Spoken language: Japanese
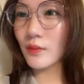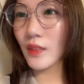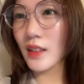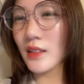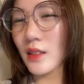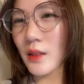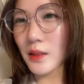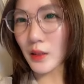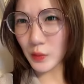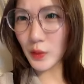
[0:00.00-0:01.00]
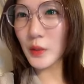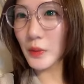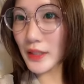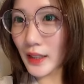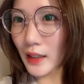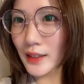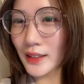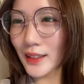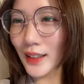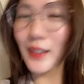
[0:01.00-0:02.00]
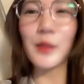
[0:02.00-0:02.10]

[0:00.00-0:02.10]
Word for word: 何時痩せた太りましたあ